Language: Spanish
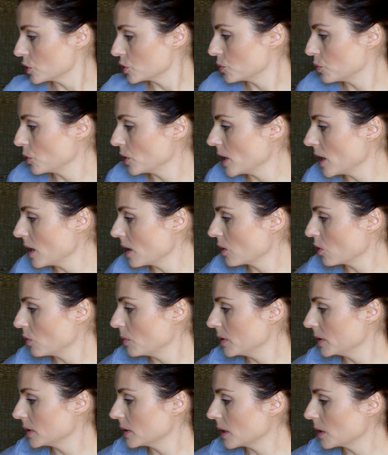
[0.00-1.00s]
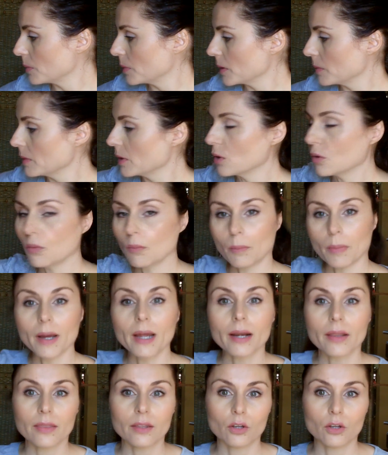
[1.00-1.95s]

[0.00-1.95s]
os voy a comentar primero un par